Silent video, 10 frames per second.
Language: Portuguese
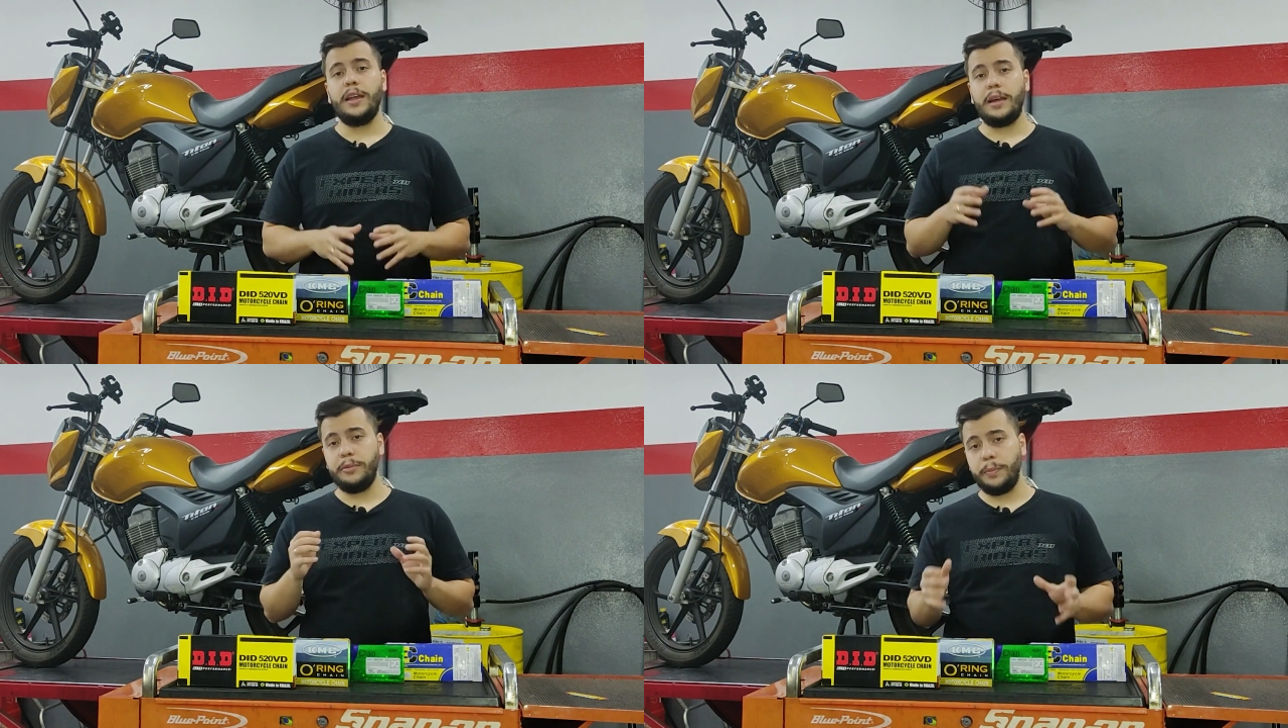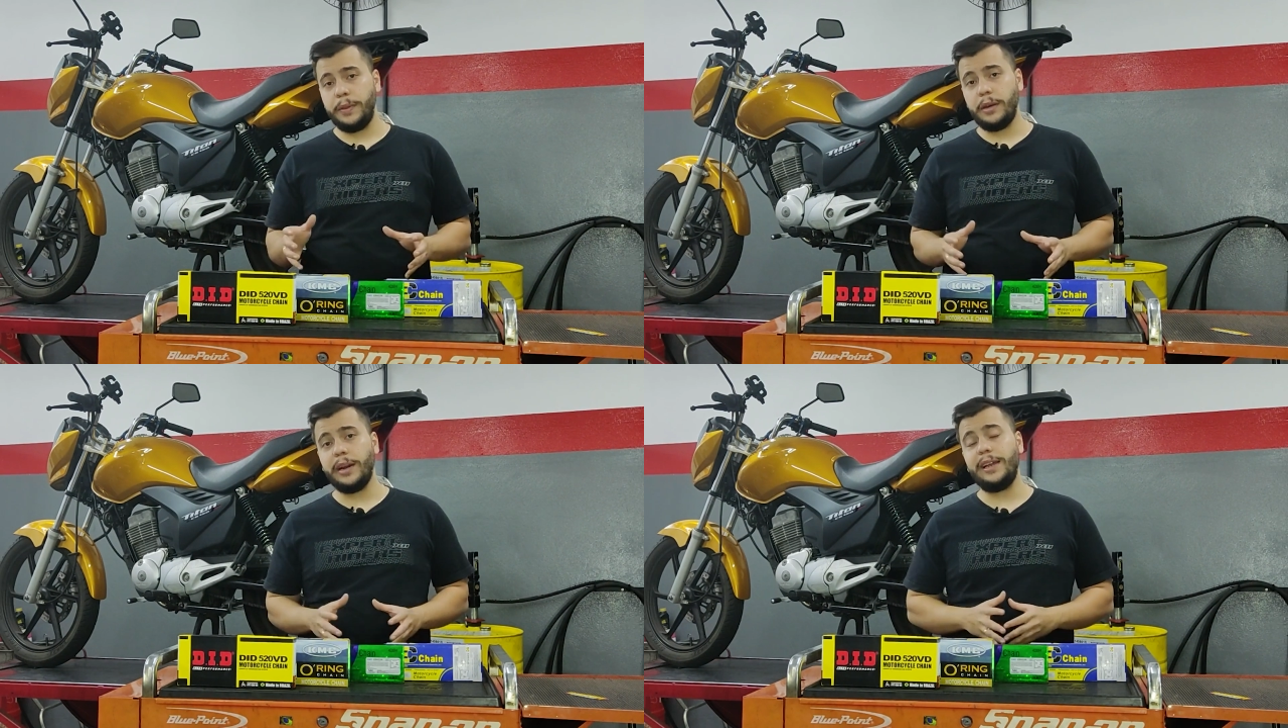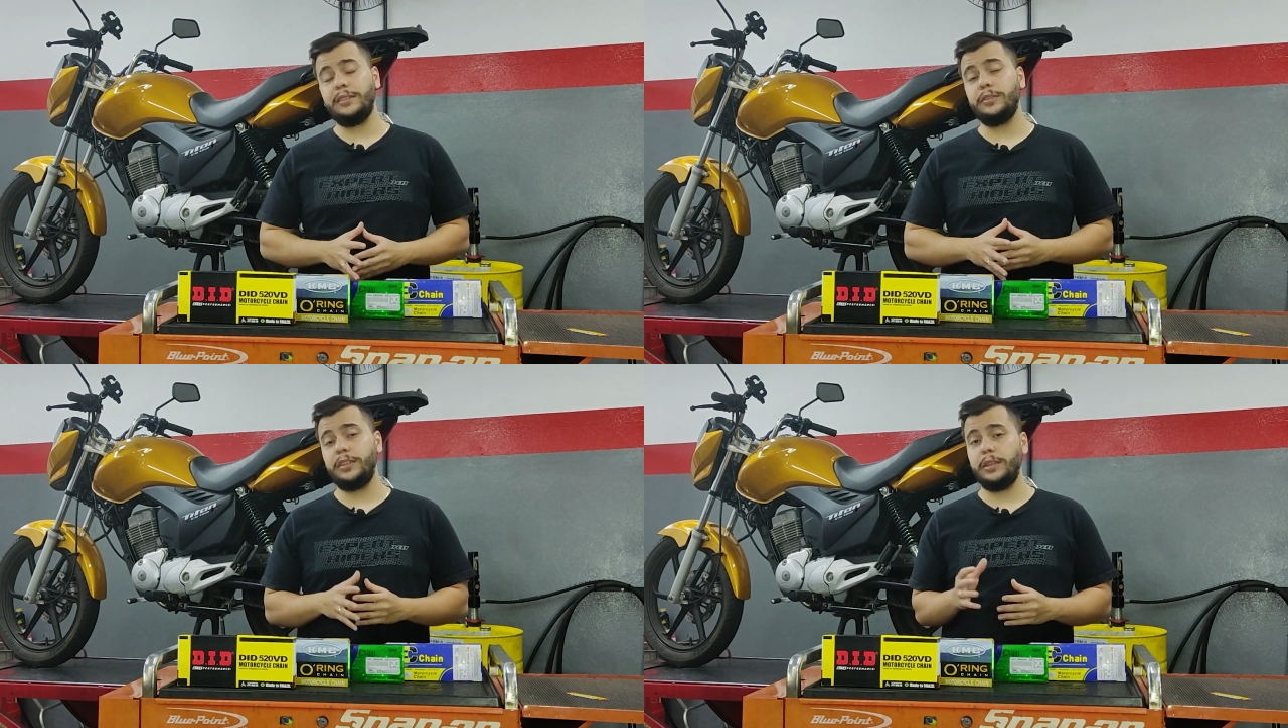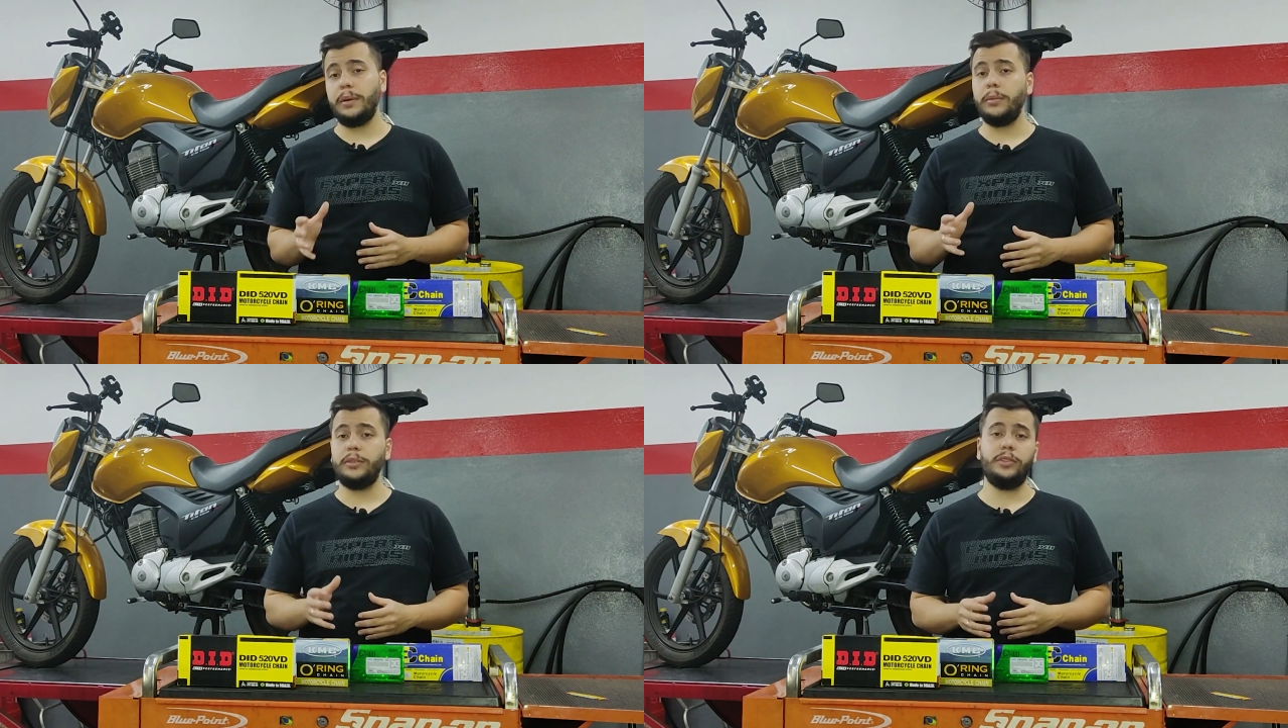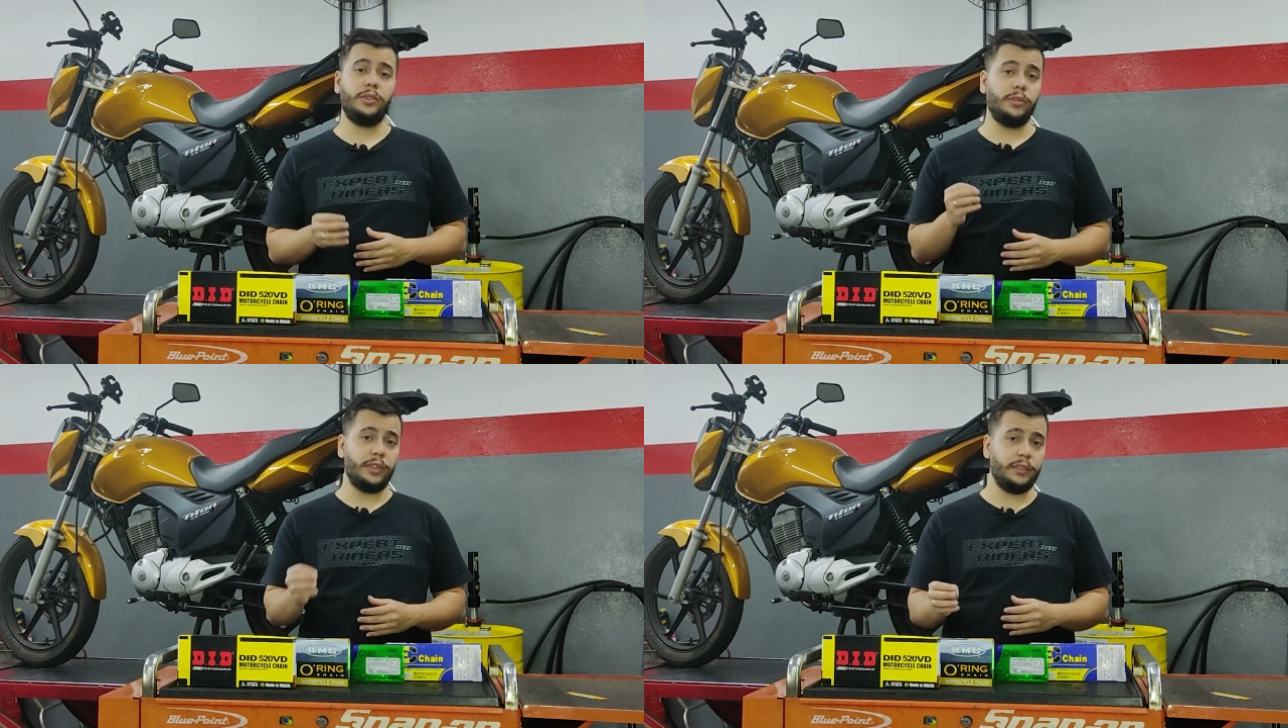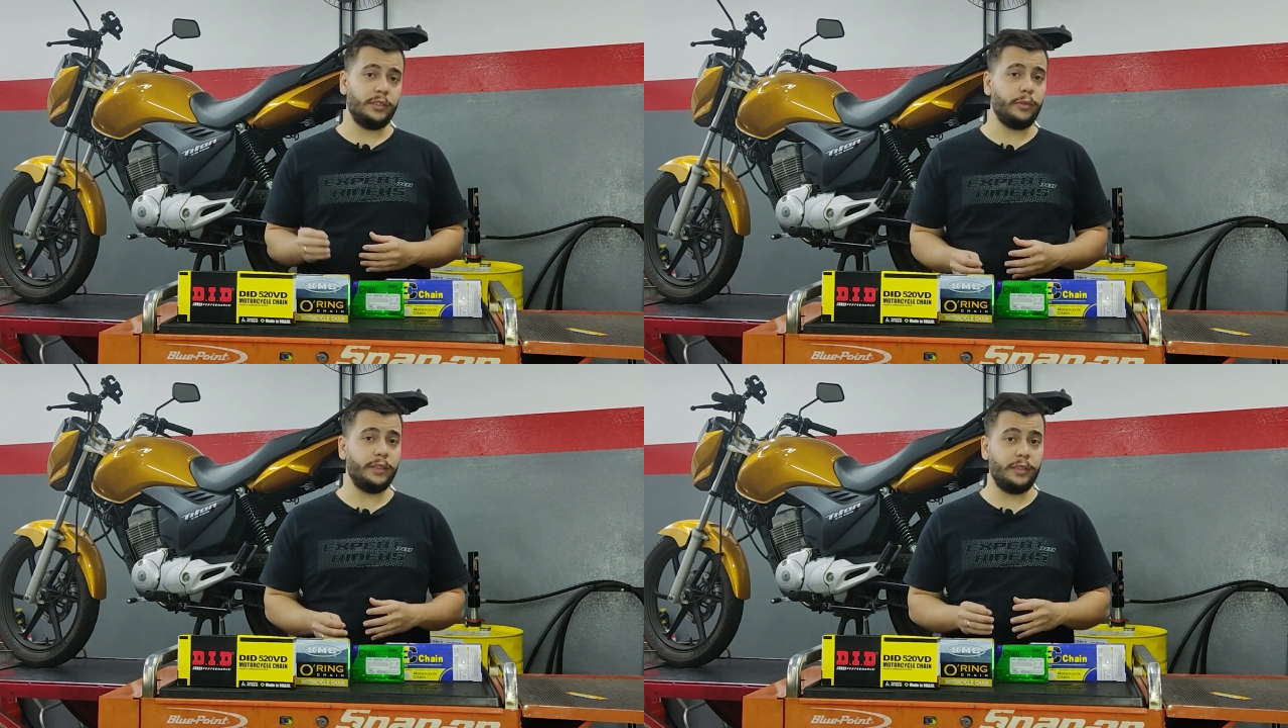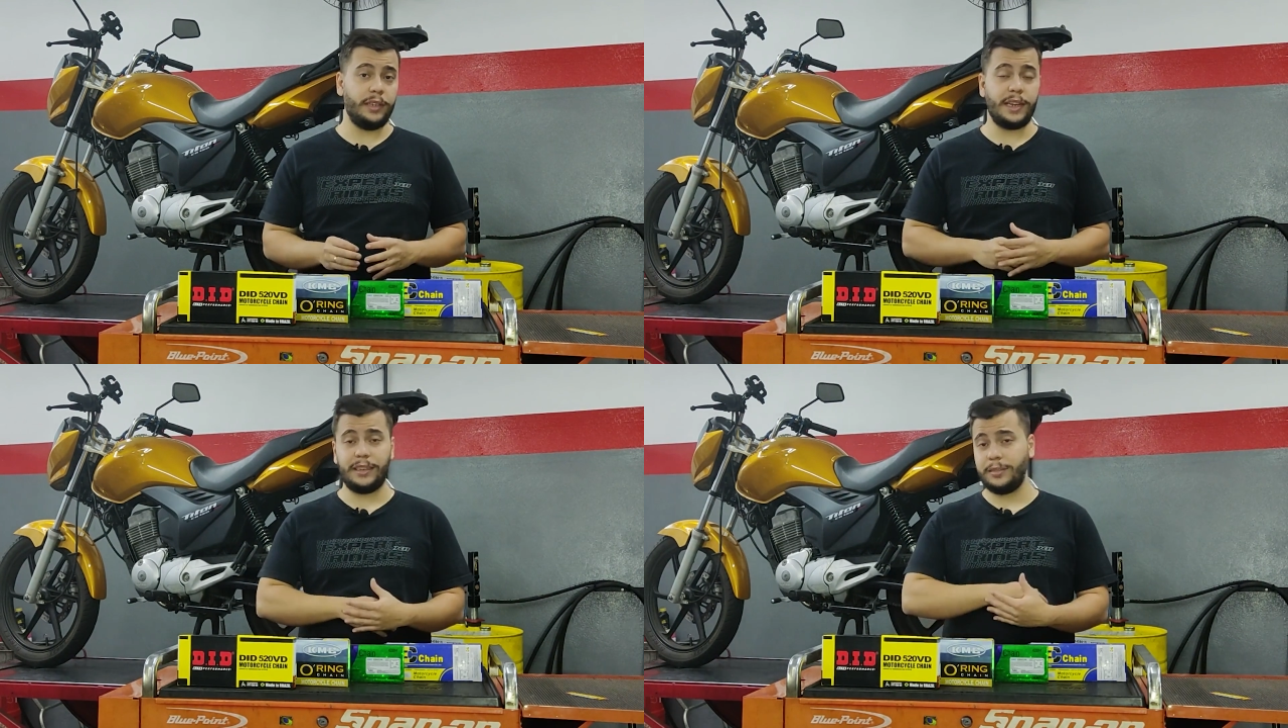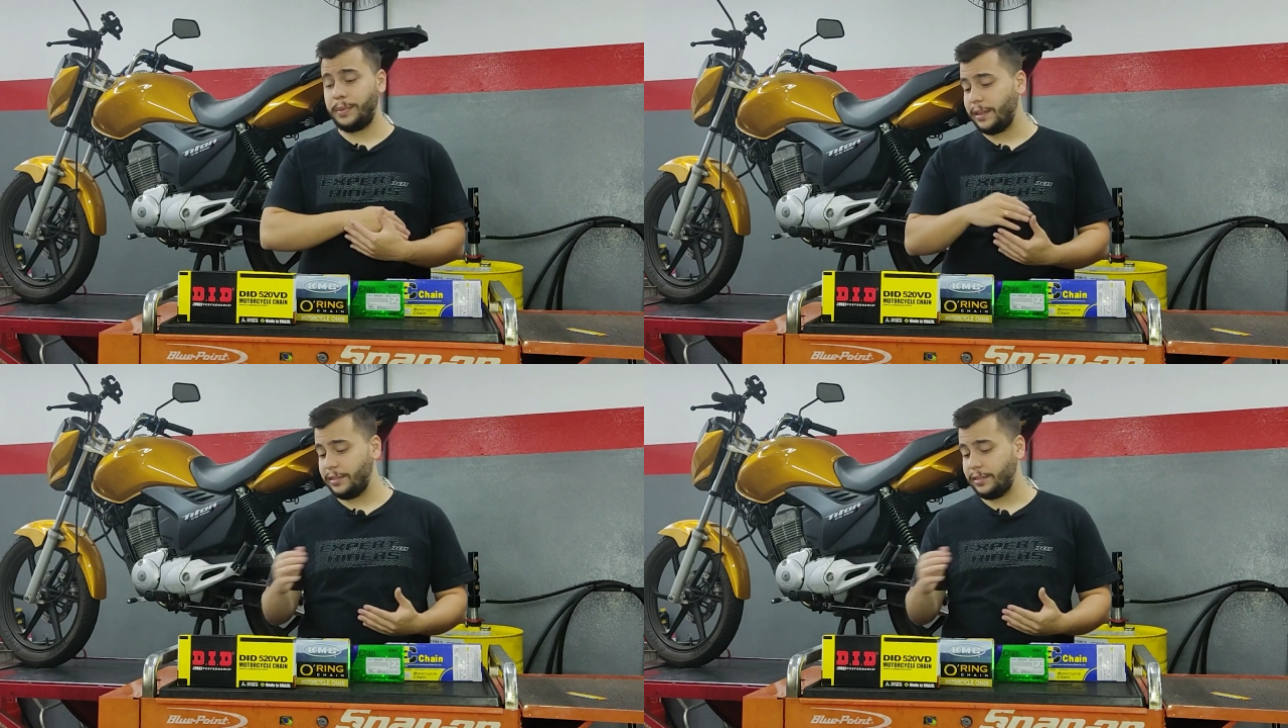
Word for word: Na minha opinião, galera, se você tem uma moto de 250 cilindradas para